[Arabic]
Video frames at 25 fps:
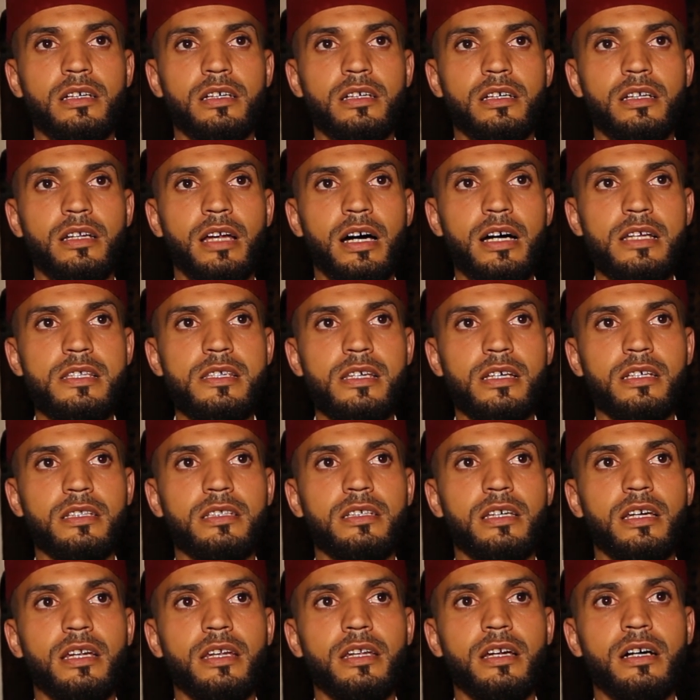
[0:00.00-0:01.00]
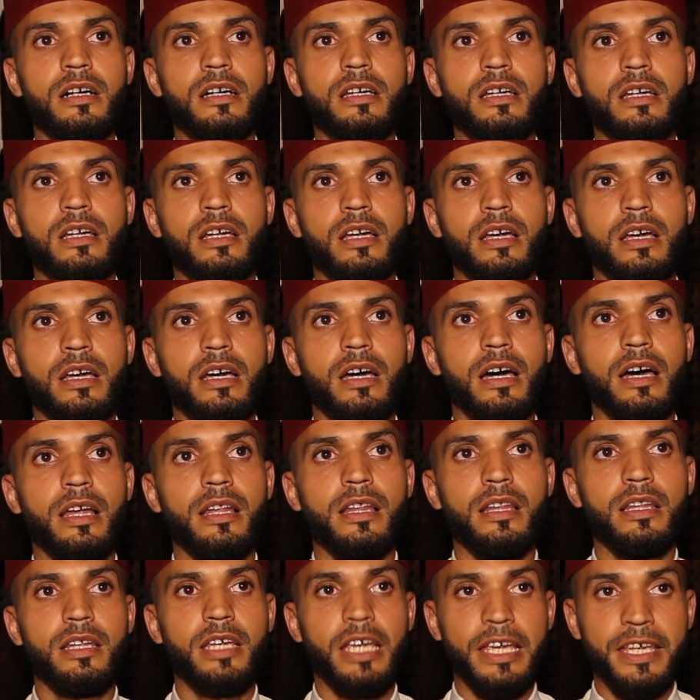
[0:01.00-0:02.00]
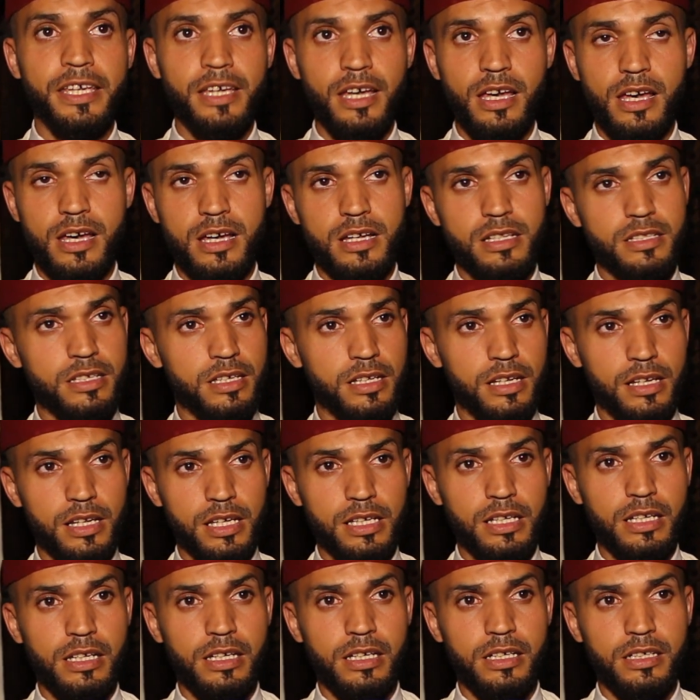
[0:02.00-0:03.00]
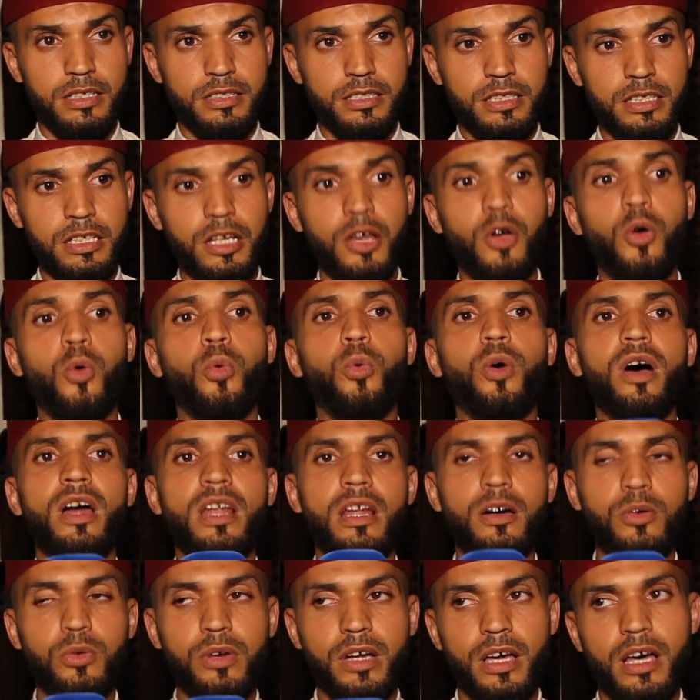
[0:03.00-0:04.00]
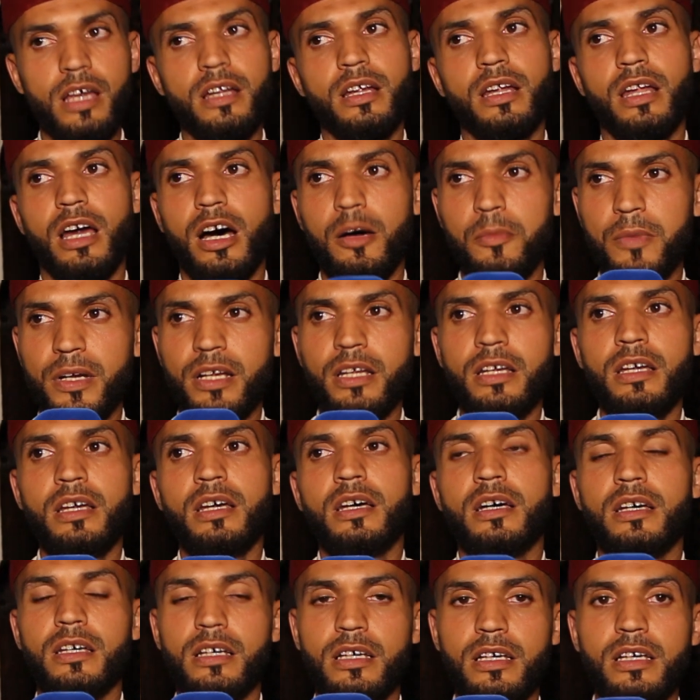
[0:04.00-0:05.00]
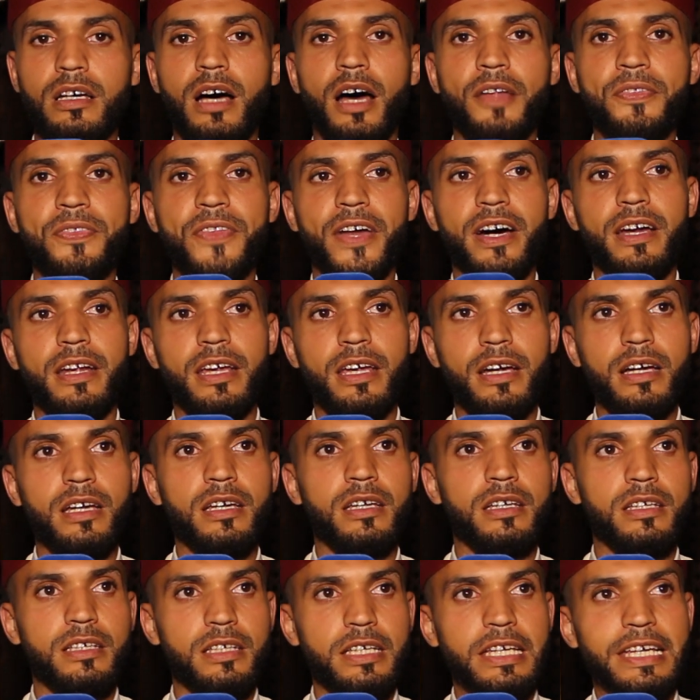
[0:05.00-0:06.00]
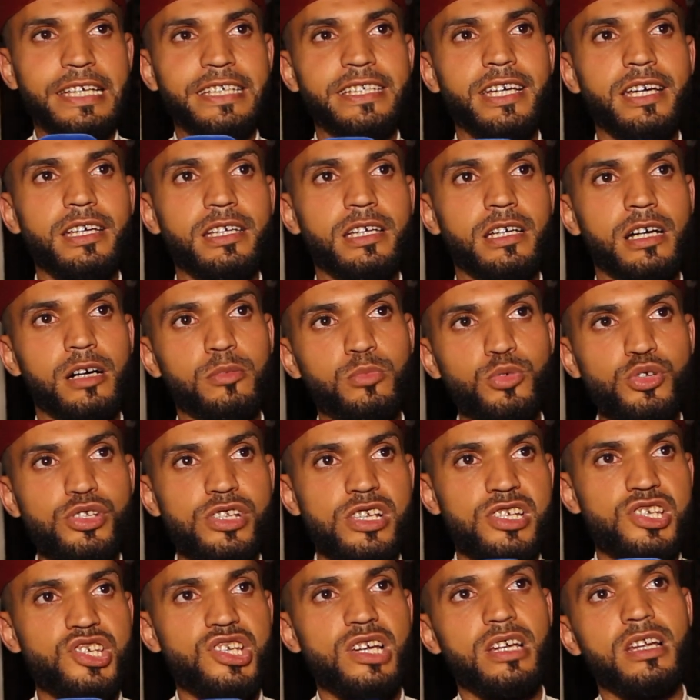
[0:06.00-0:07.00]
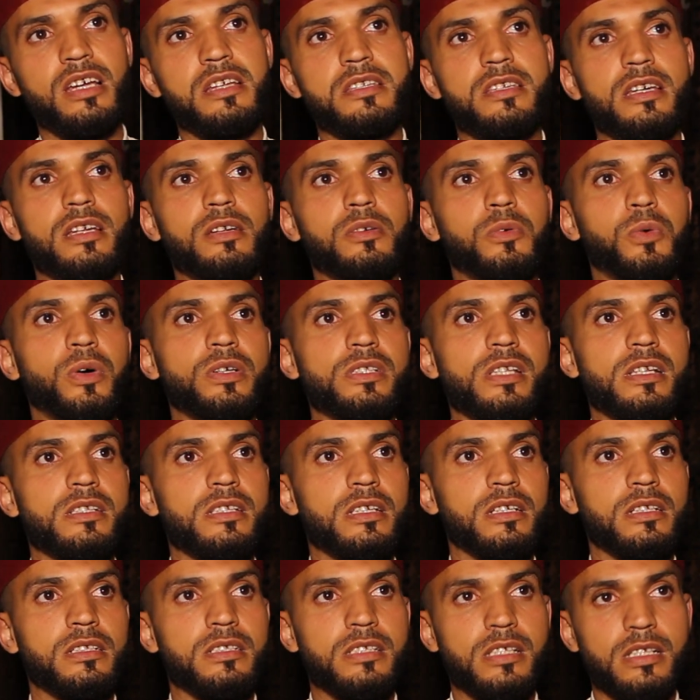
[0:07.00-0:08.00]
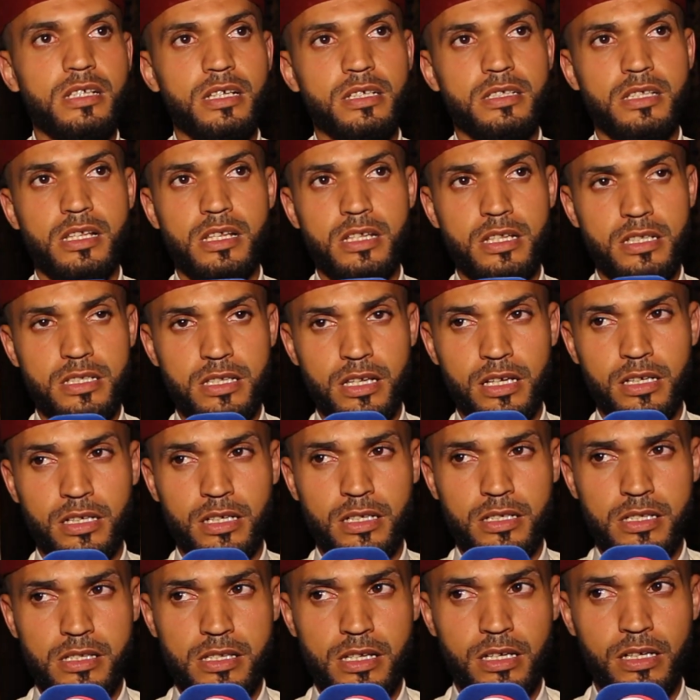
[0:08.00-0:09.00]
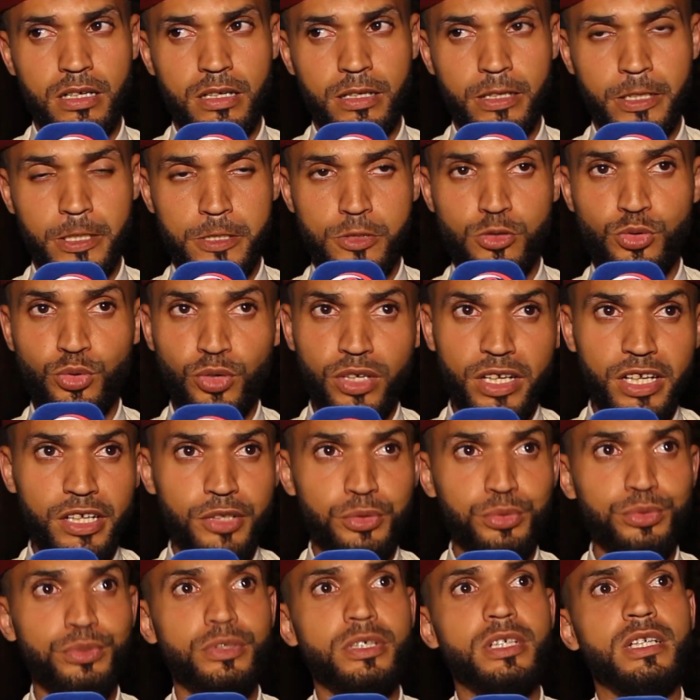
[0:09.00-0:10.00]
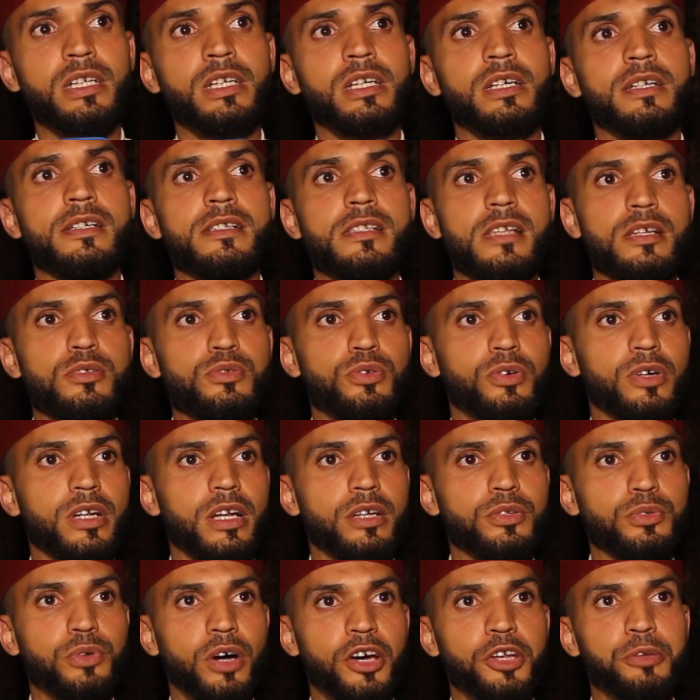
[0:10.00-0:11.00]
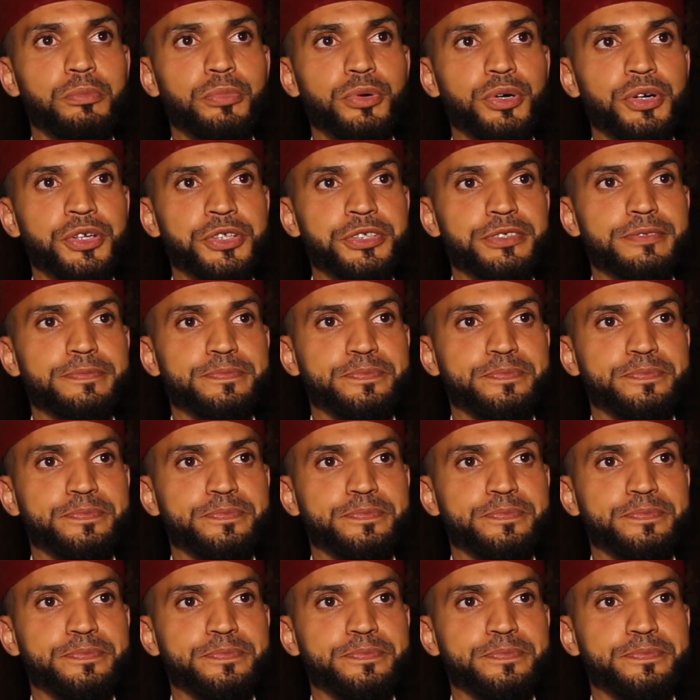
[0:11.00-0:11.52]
العاتق ديالنا هاد الاحياء هذه الليله هذه ولو كان الامر آه، عن طريق احيائها مسجله وستعرض ستعرض عن بعد